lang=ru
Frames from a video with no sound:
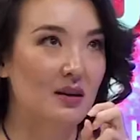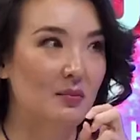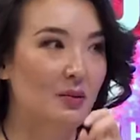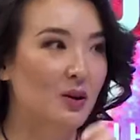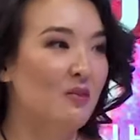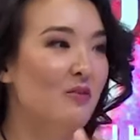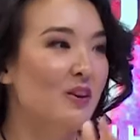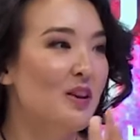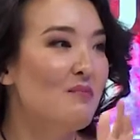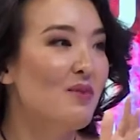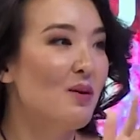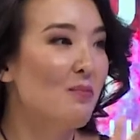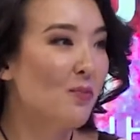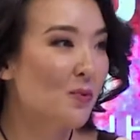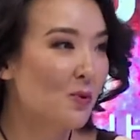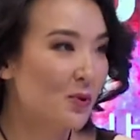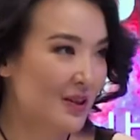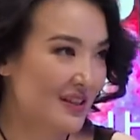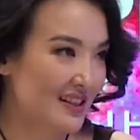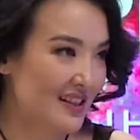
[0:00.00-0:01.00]
Поговорим о
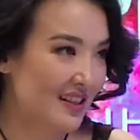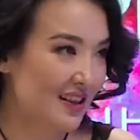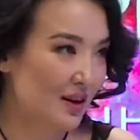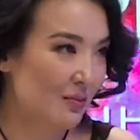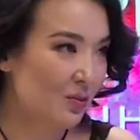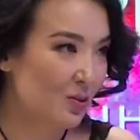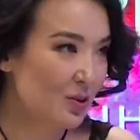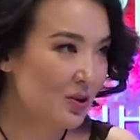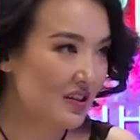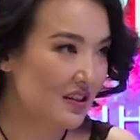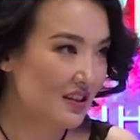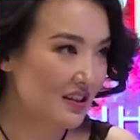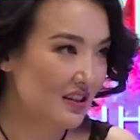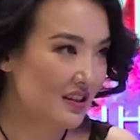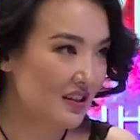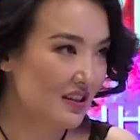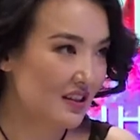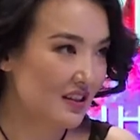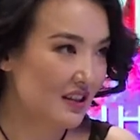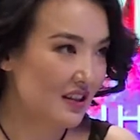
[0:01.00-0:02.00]
поиске работы.
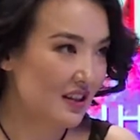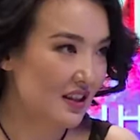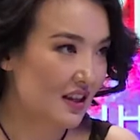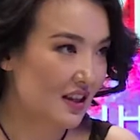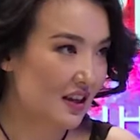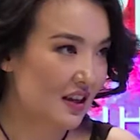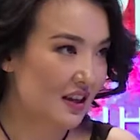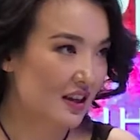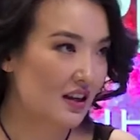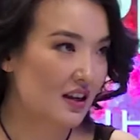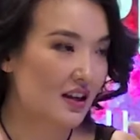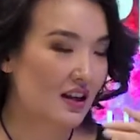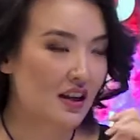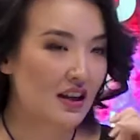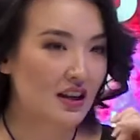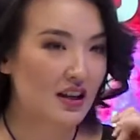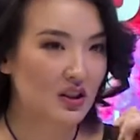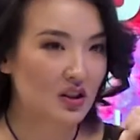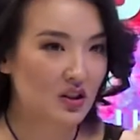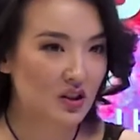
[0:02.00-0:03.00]

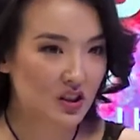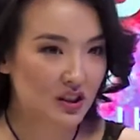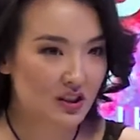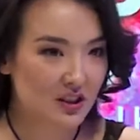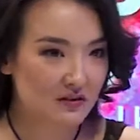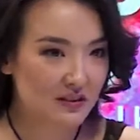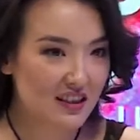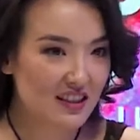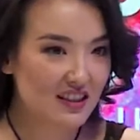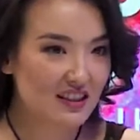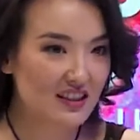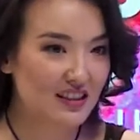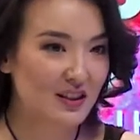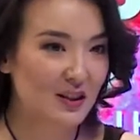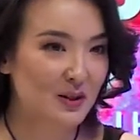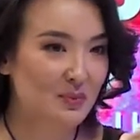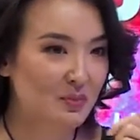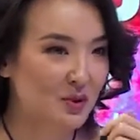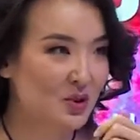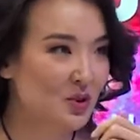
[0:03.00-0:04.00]
Человек
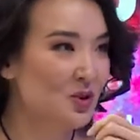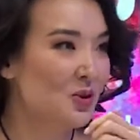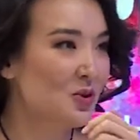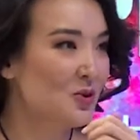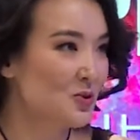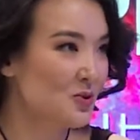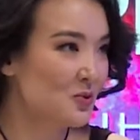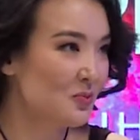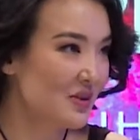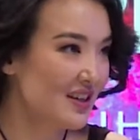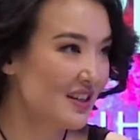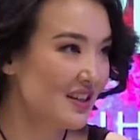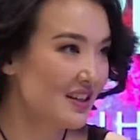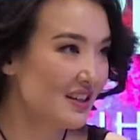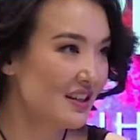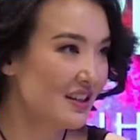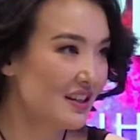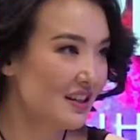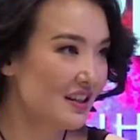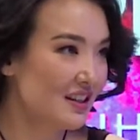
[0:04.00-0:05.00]
э, пишет резюме.
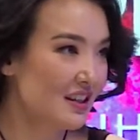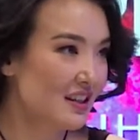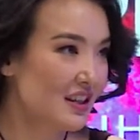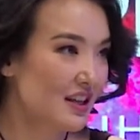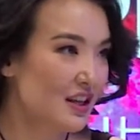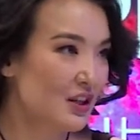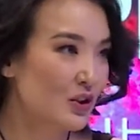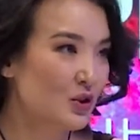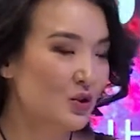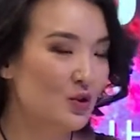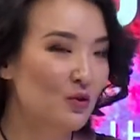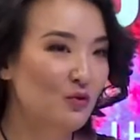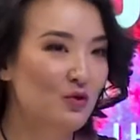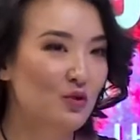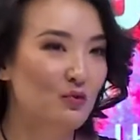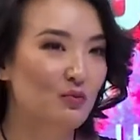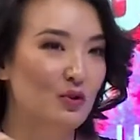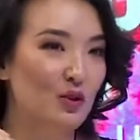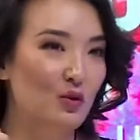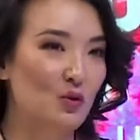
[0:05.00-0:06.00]
Что в
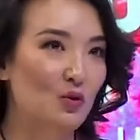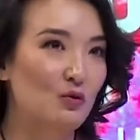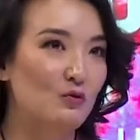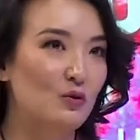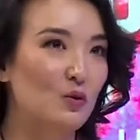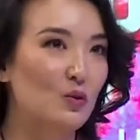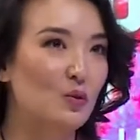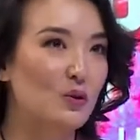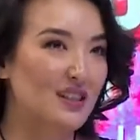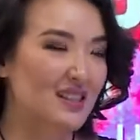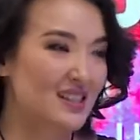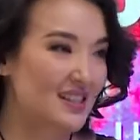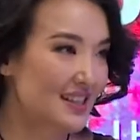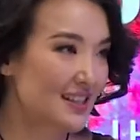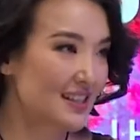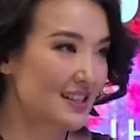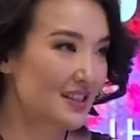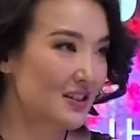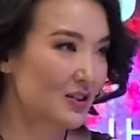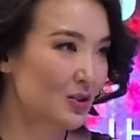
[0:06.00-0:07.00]
нем такого
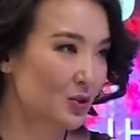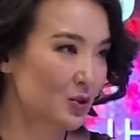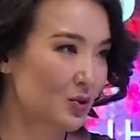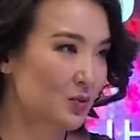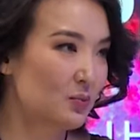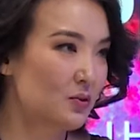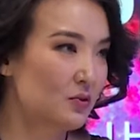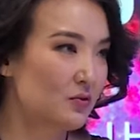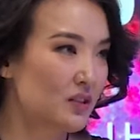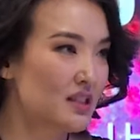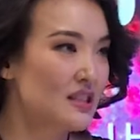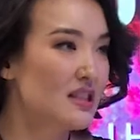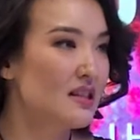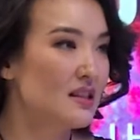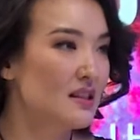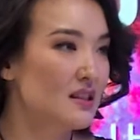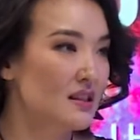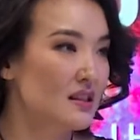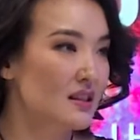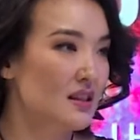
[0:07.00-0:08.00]
указать, чтобы
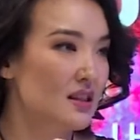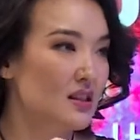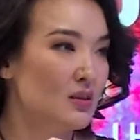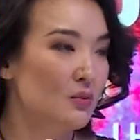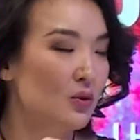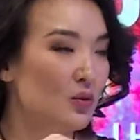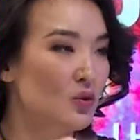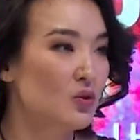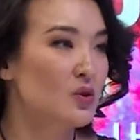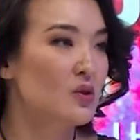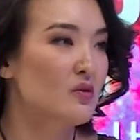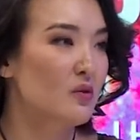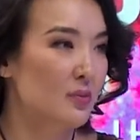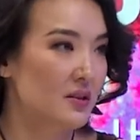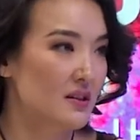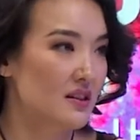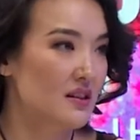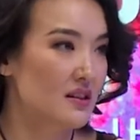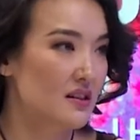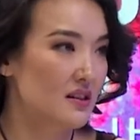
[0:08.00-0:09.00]
выделиться из множества
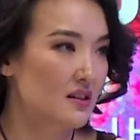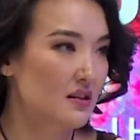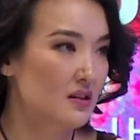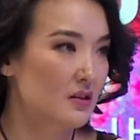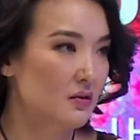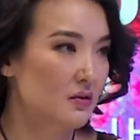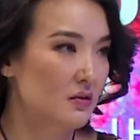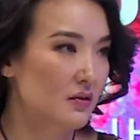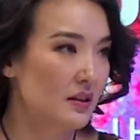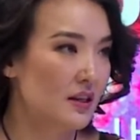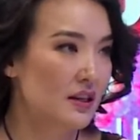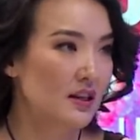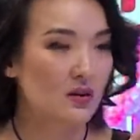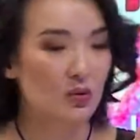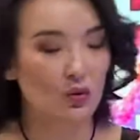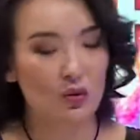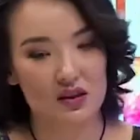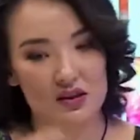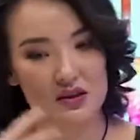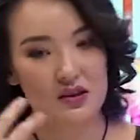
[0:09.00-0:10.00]
претендентов? Или
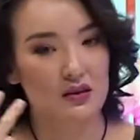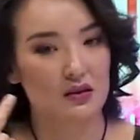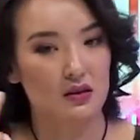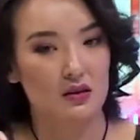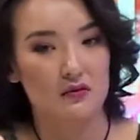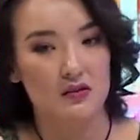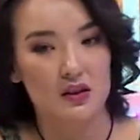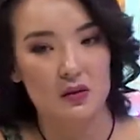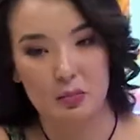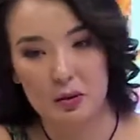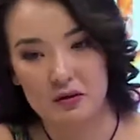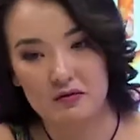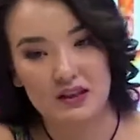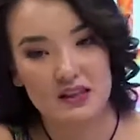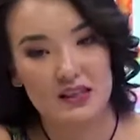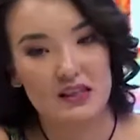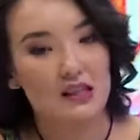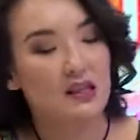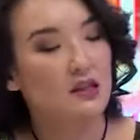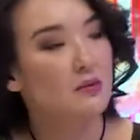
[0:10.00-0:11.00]
указать в
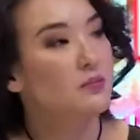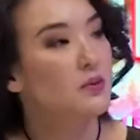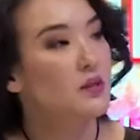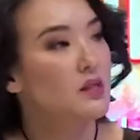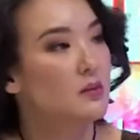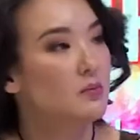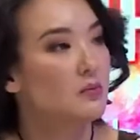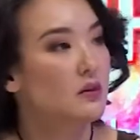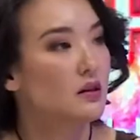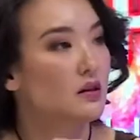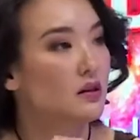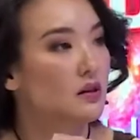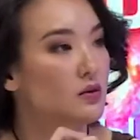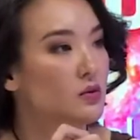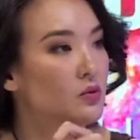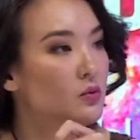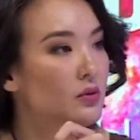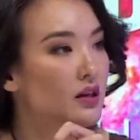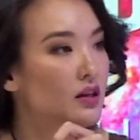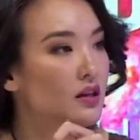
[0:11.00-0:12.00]
сопроводительном письме к
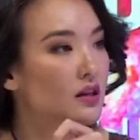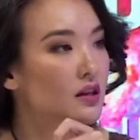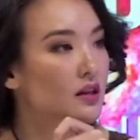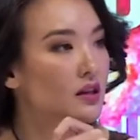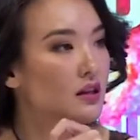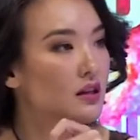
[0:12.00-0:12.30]
резюме?